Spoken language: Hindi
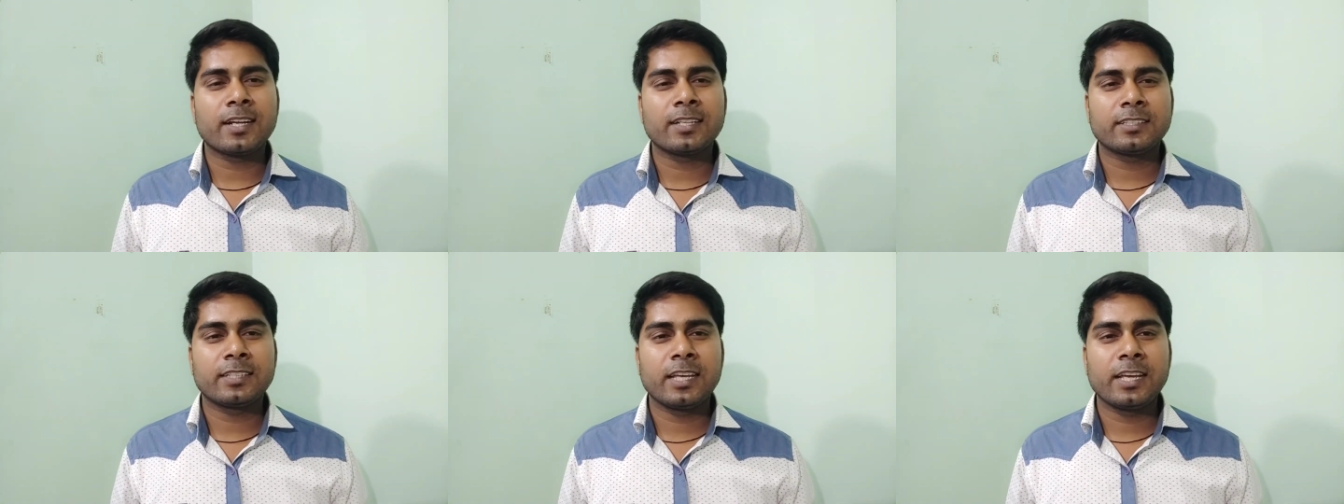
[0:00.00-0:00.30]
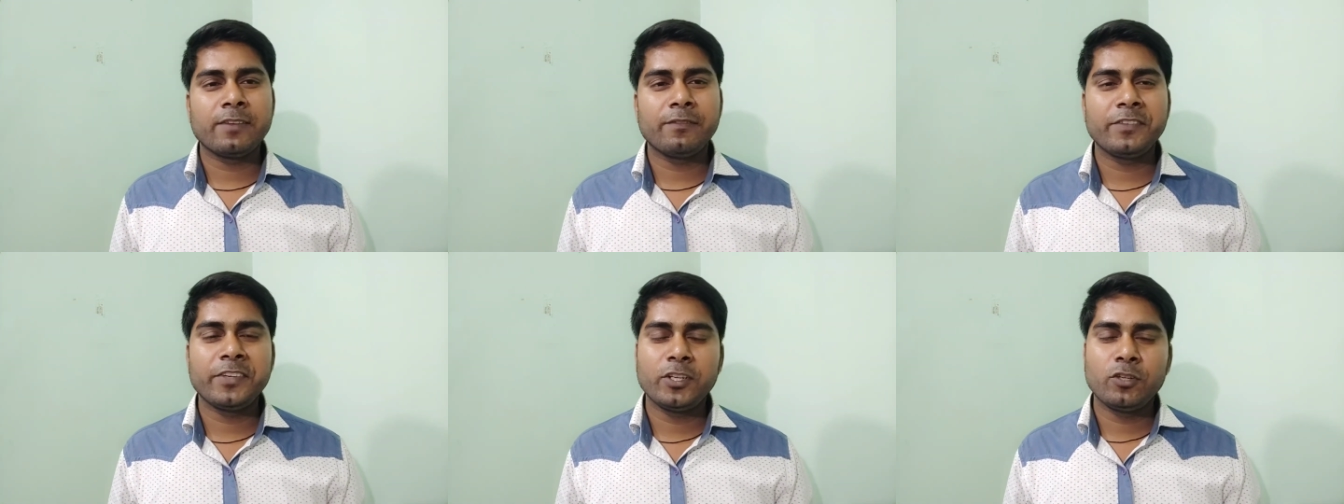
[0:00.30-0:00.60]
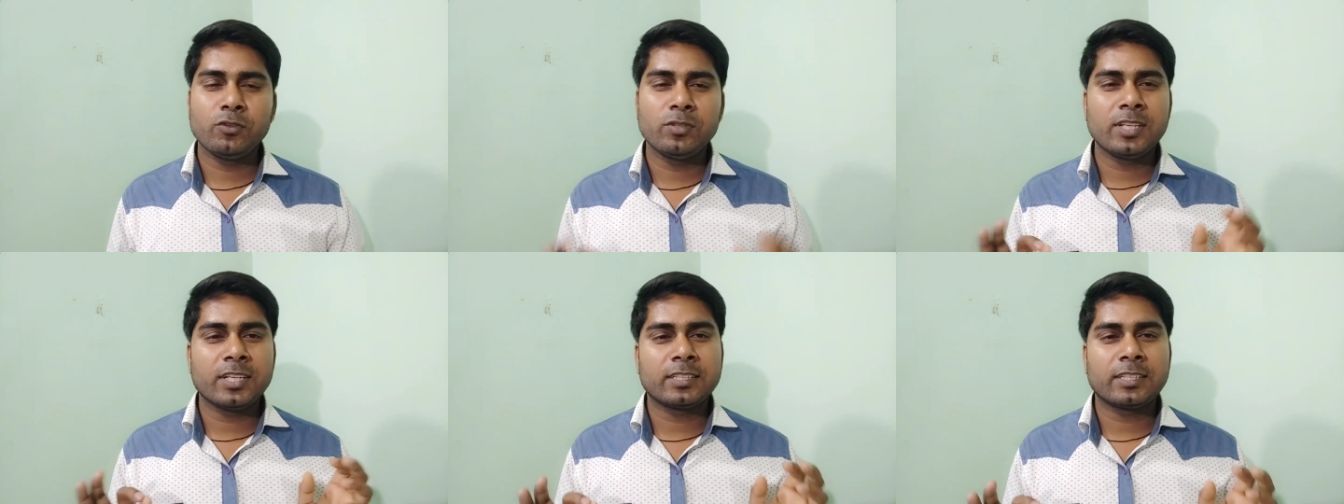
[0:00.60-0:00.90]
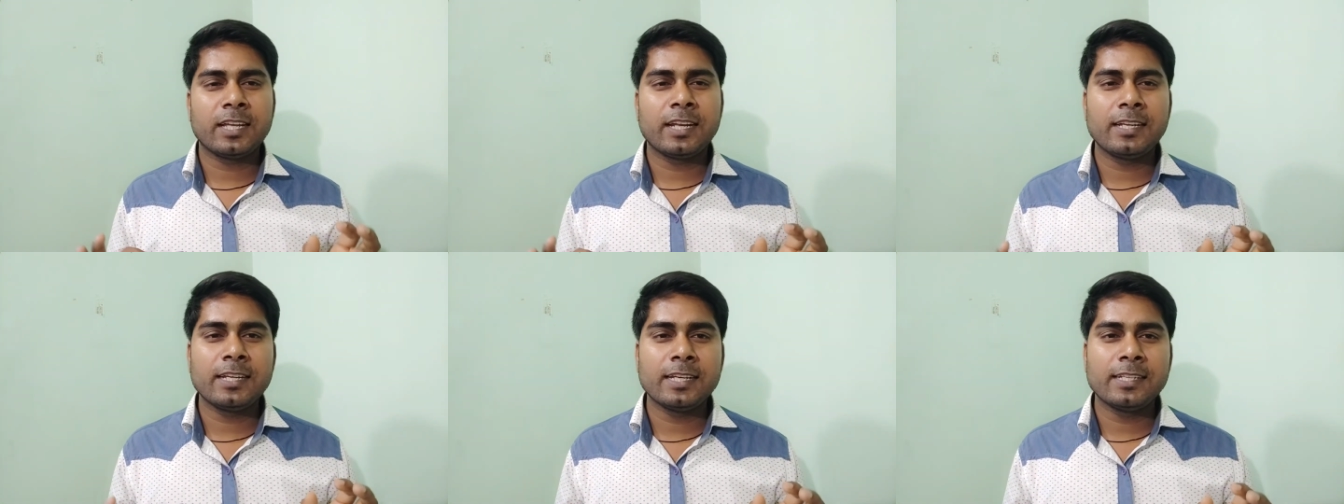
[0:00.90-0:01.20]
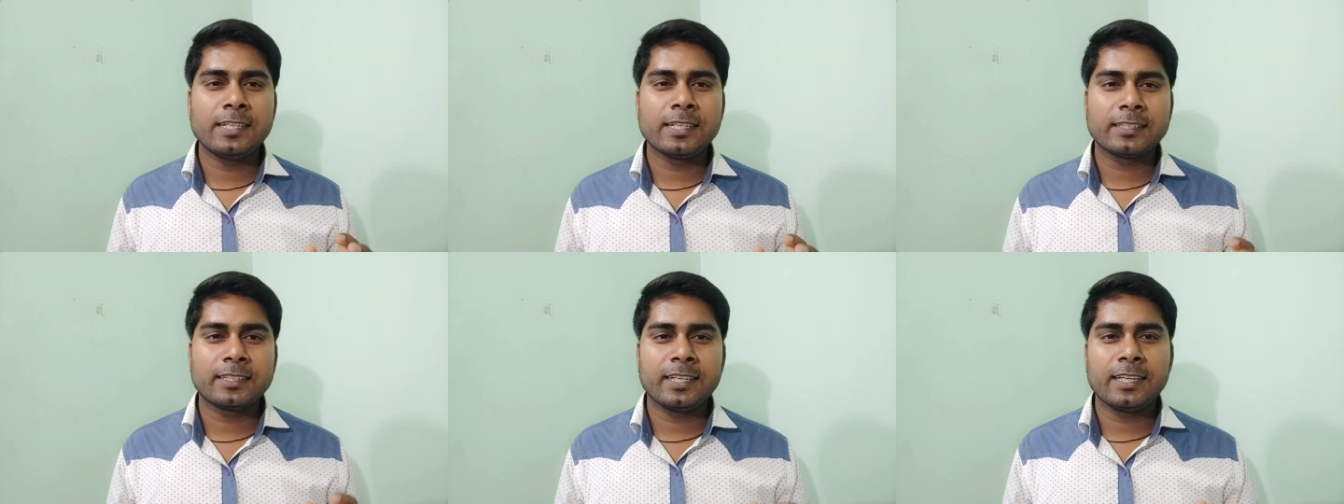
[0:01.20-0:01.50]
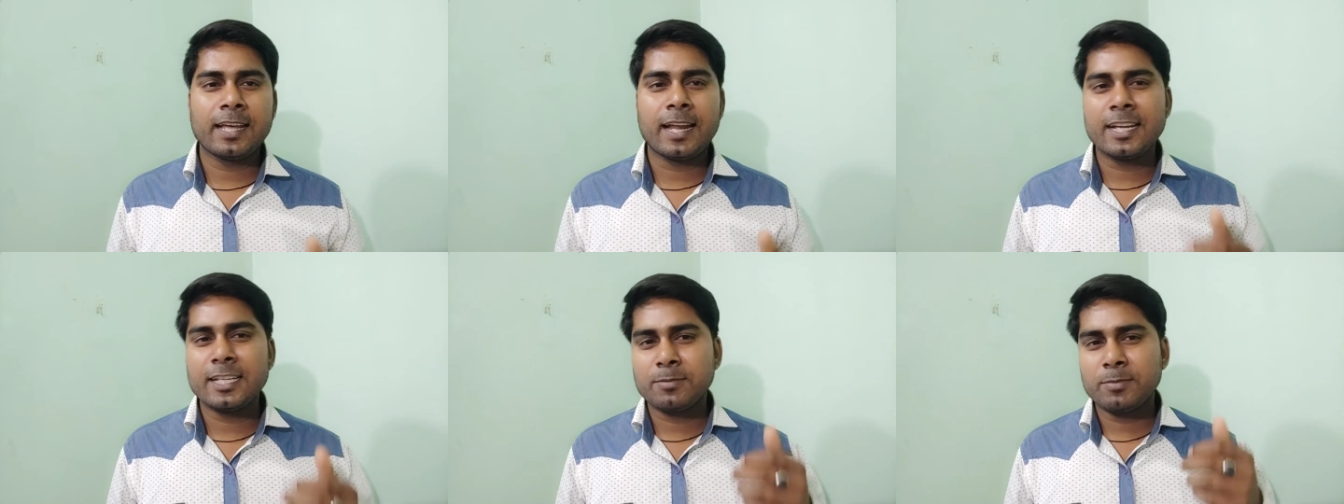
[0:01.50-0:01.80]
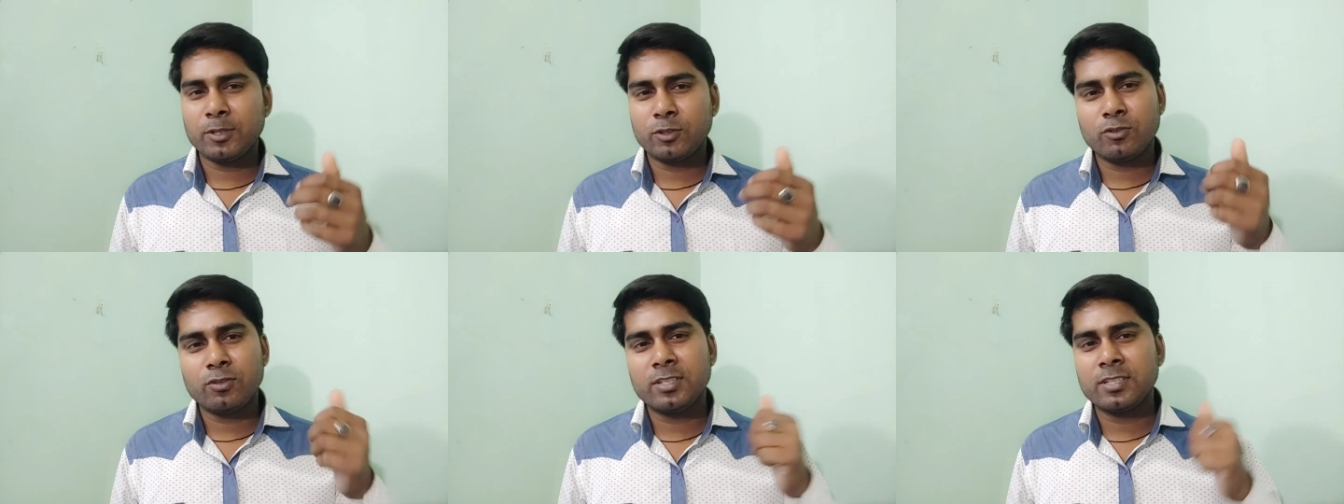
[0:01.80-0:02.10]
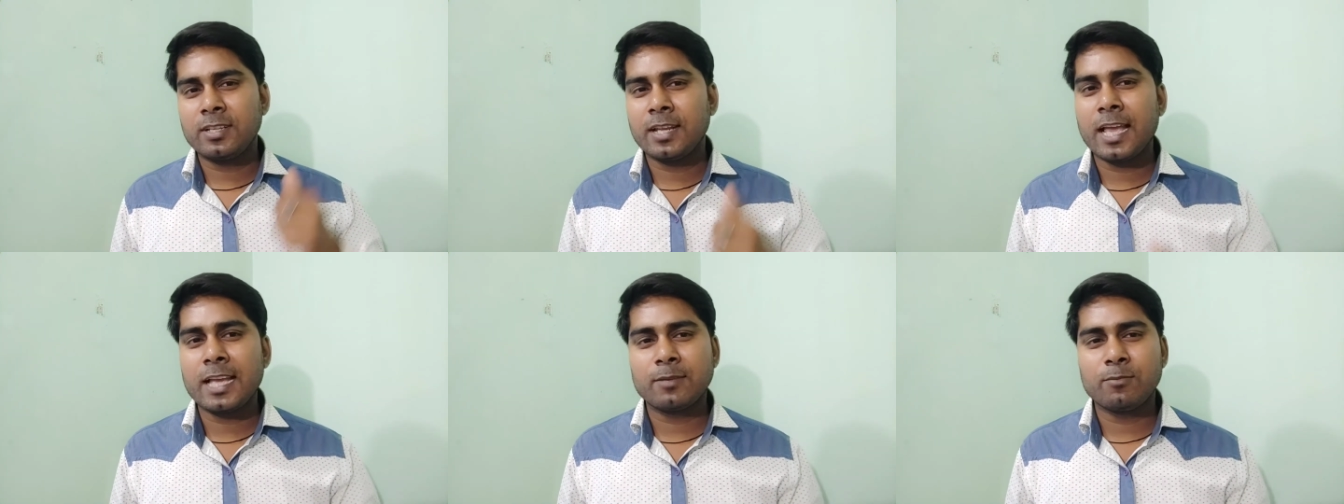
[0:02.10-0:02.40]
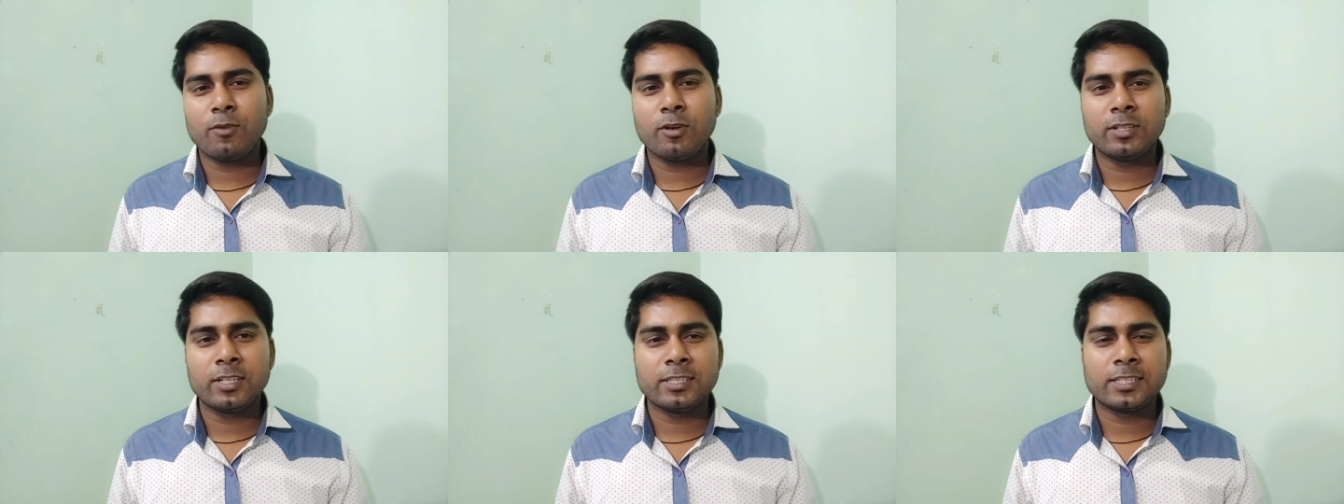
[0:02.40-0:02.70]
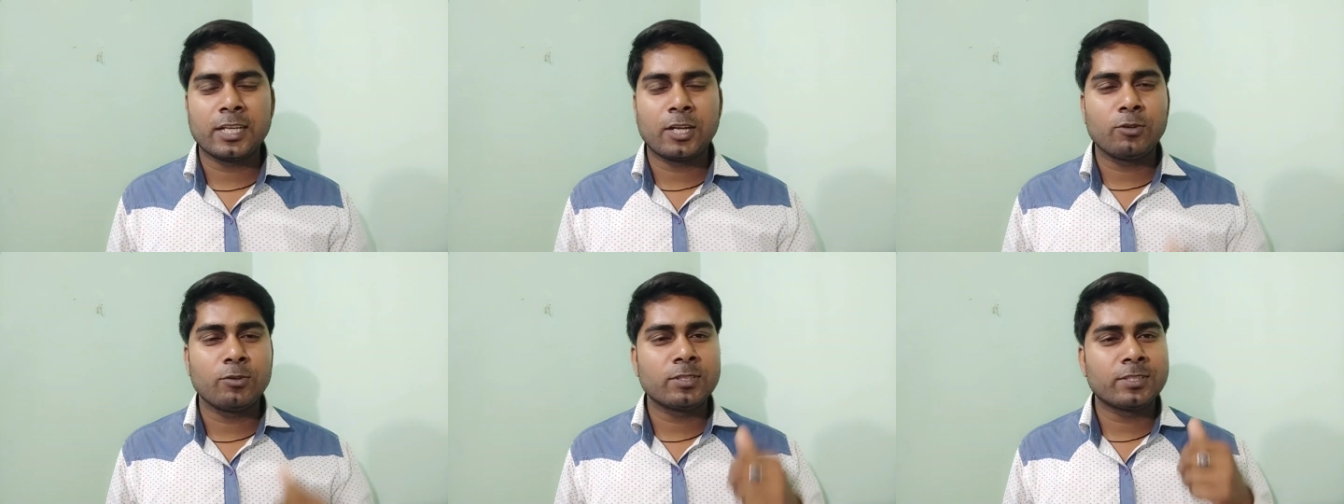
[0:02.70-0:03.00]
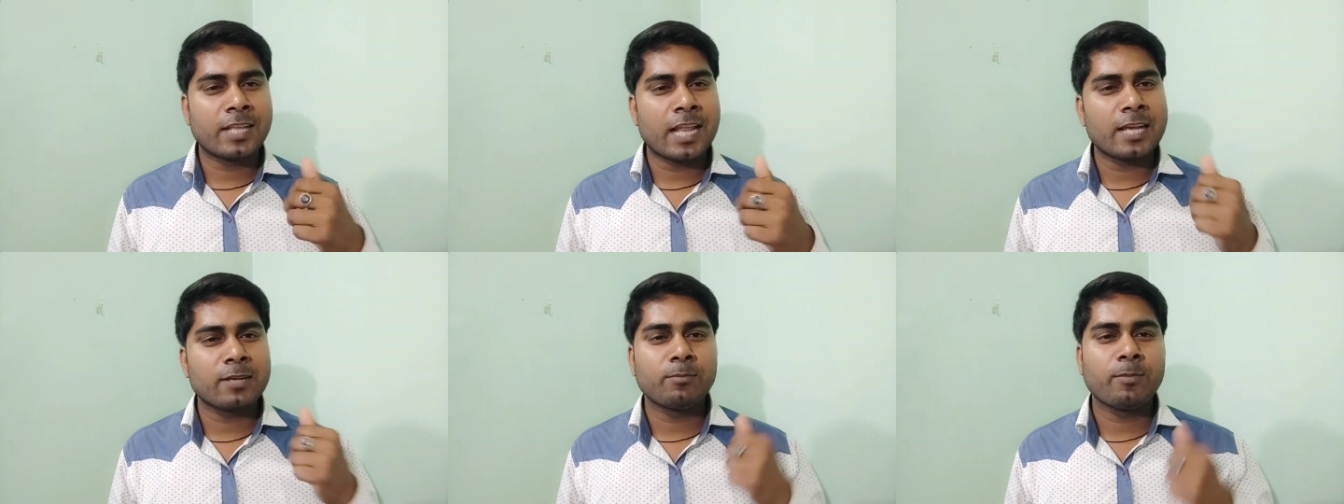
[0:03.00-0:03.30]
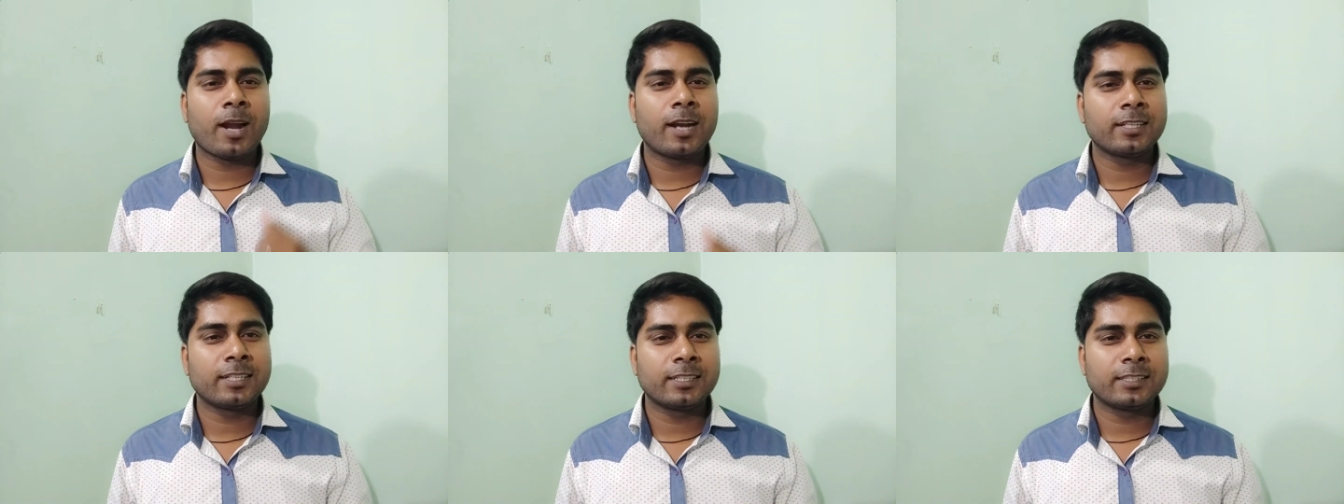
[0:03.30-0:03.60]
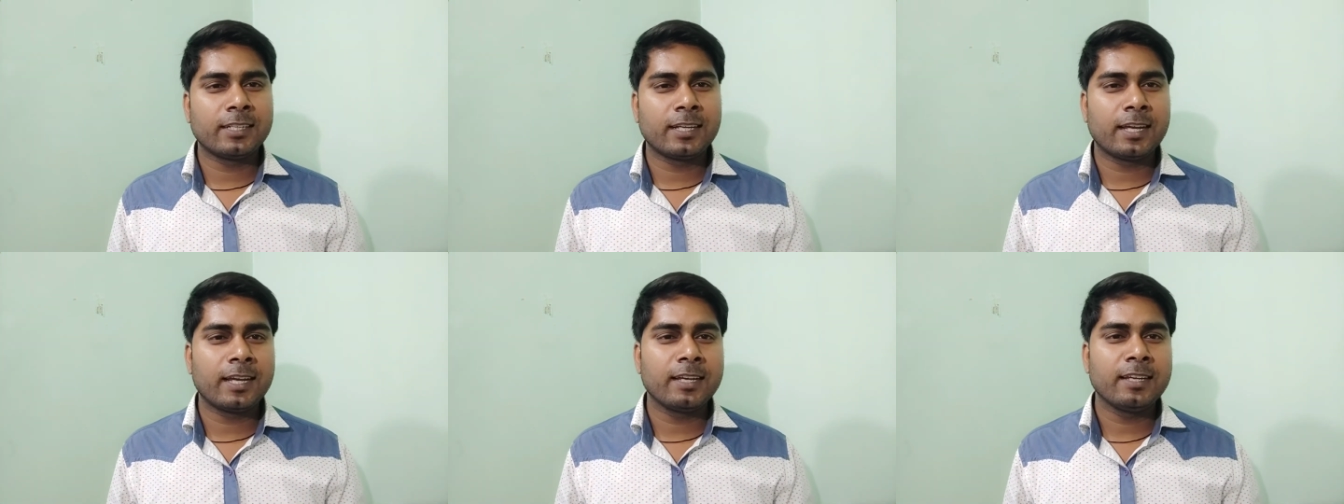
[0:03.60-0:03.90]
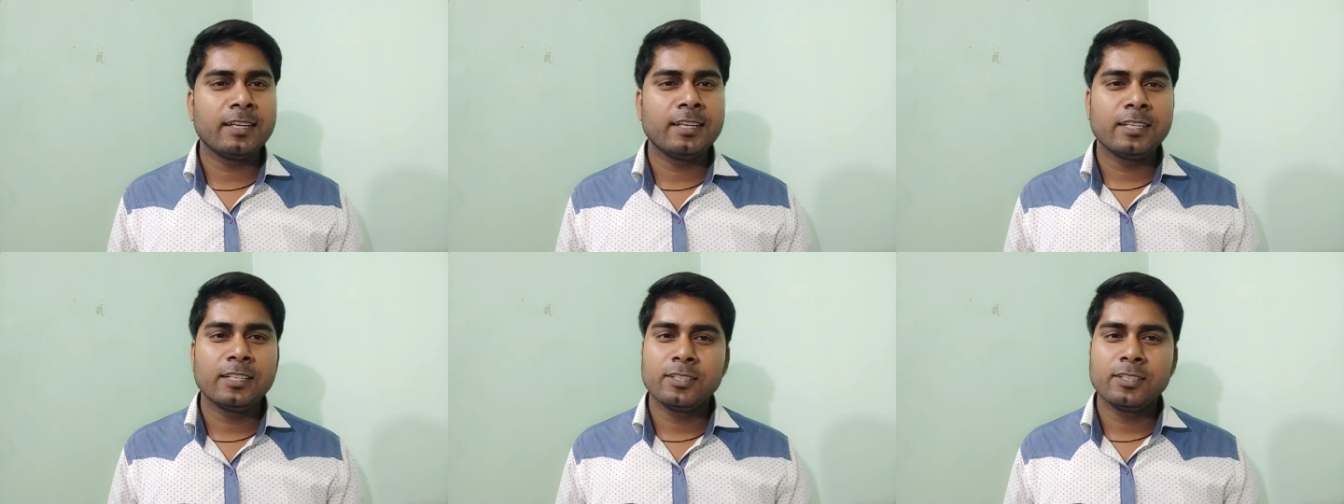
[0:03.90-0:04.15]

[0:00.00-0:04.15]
करते हैं वीडियो देखते नहीं है देखते हैं यार इसमें तो डिसलाइक बहुत अच्छा चलो डिसलाइक मार देते हैं